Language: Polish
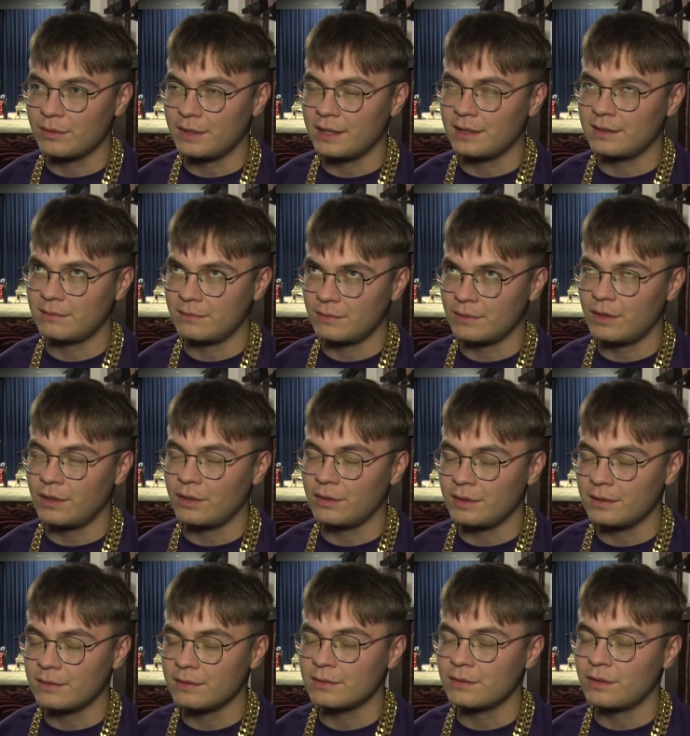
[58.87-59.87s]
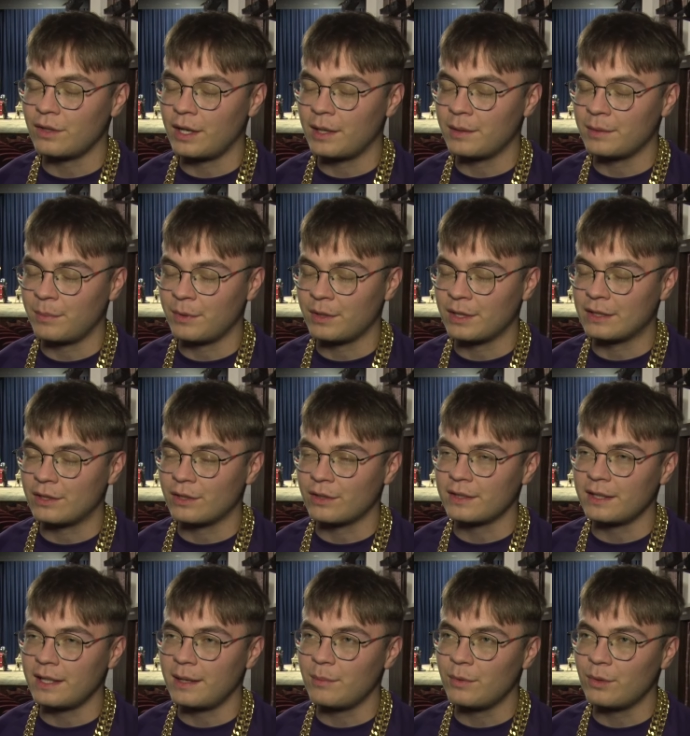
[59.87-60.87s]
nie, no trochę ponad rok
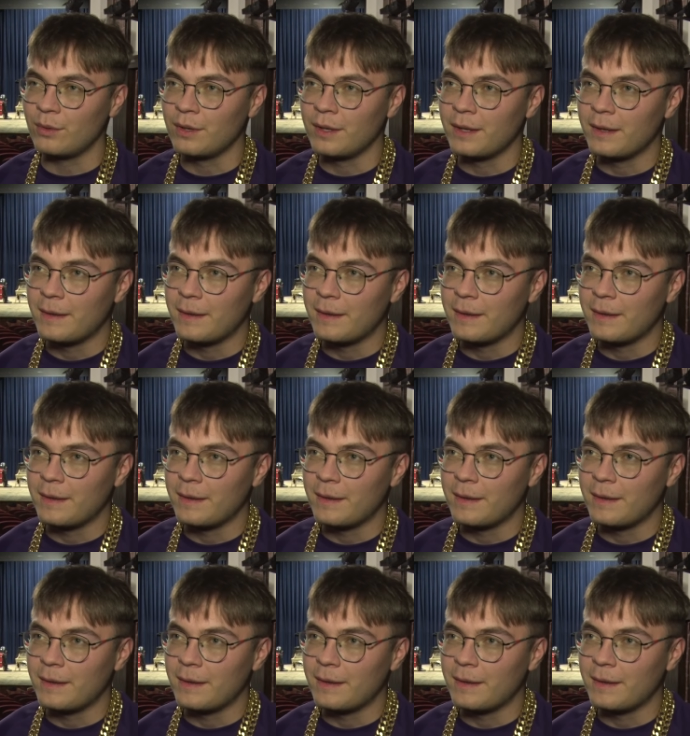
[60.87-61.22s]
temu.